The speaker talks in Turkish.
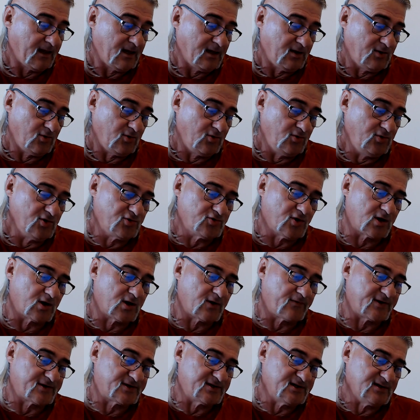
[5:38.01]
Ünlü
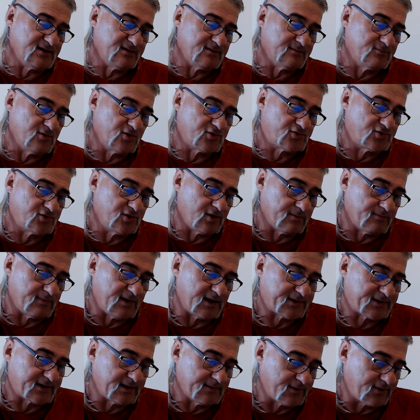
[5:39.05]
coğrafyacı Monsieur
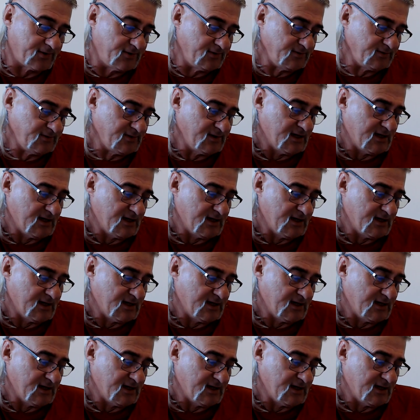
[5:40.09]
Maltebrun